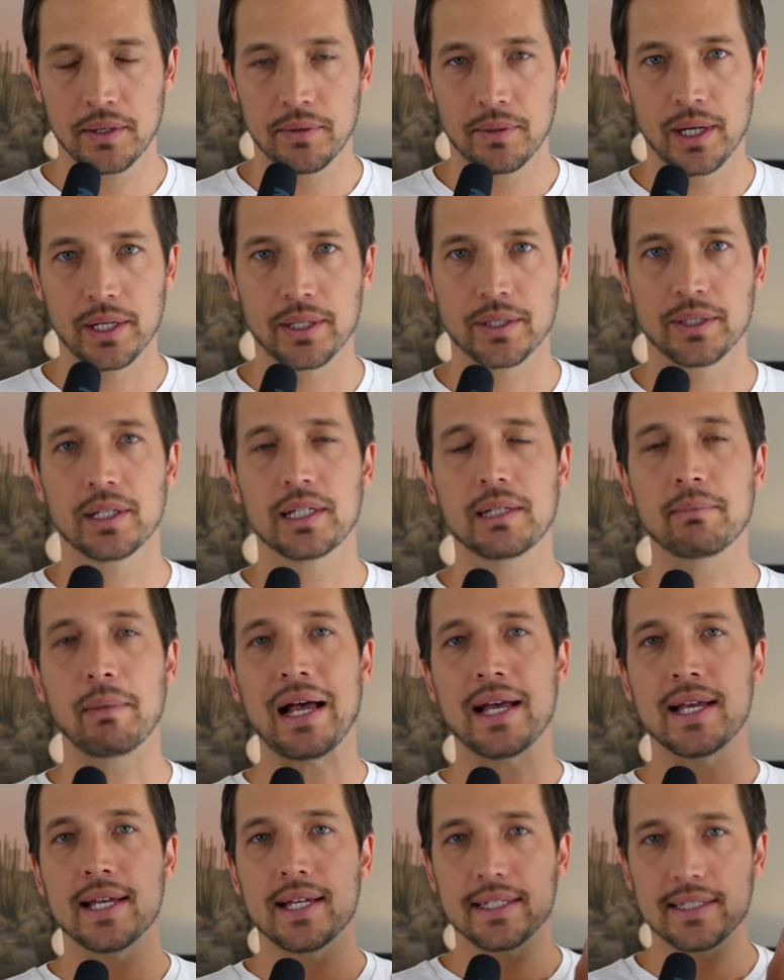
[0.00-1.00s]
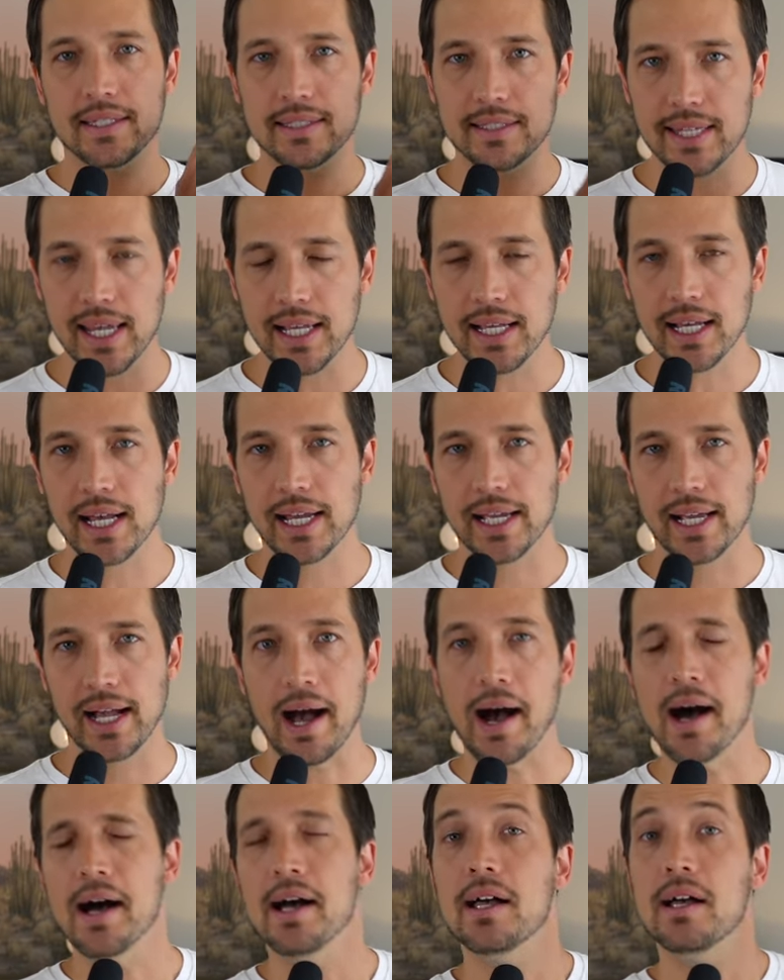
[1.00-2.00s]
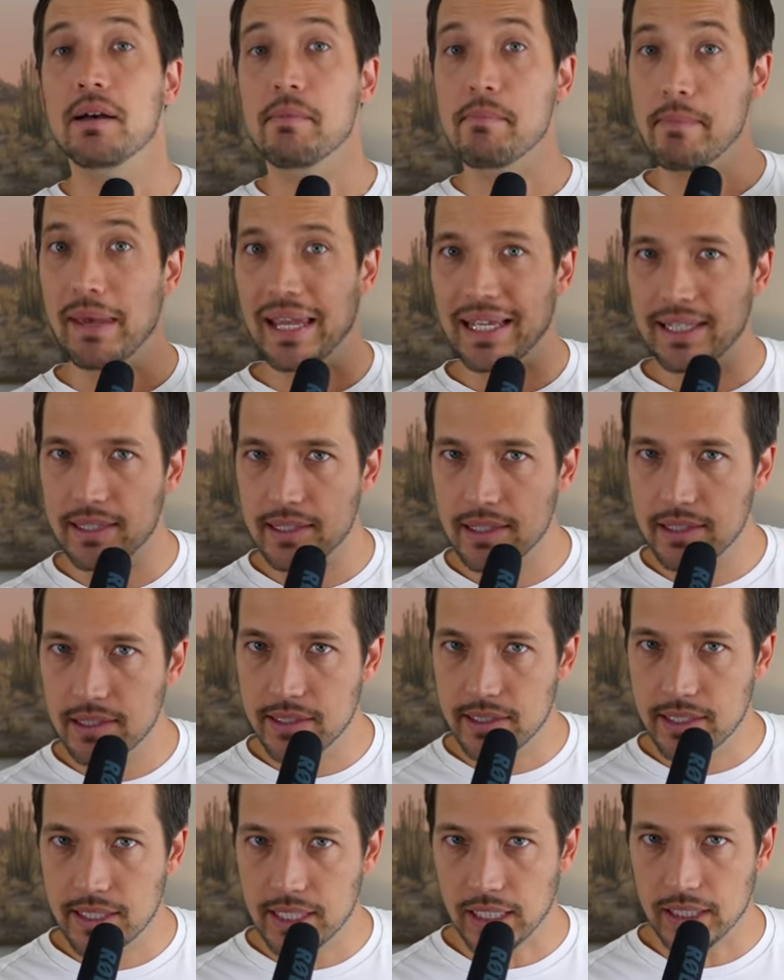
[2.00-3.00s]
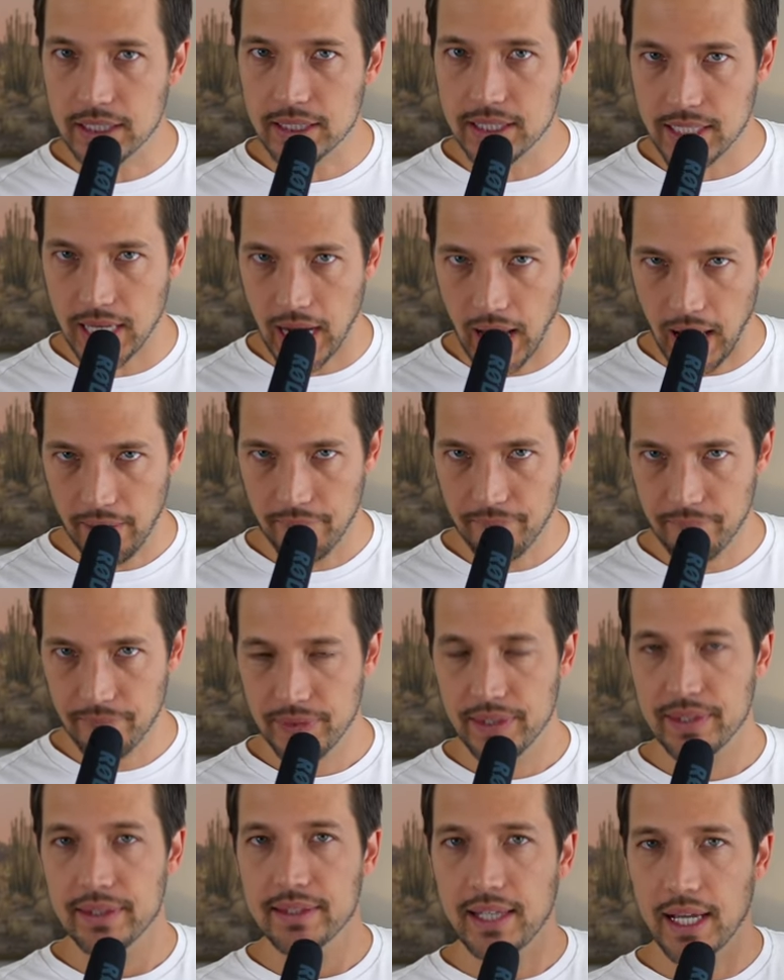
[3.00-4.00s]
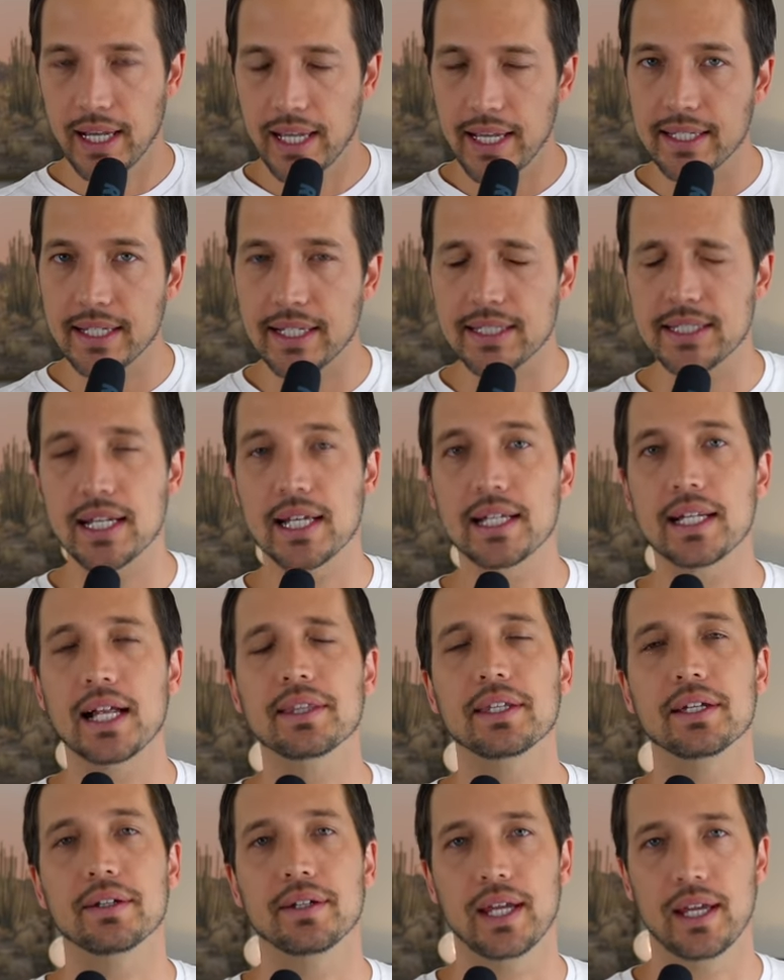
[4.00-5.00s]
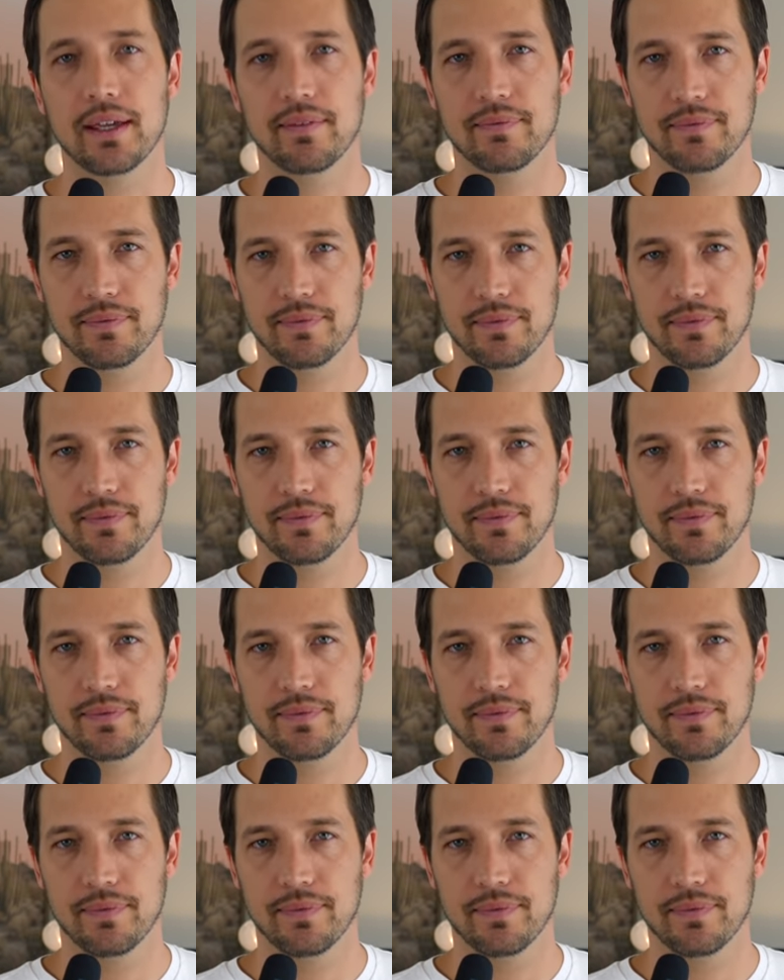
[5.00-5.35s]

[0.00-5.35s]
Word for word: ある今世界がめっちゃくちゃ大変な時代なんだよね。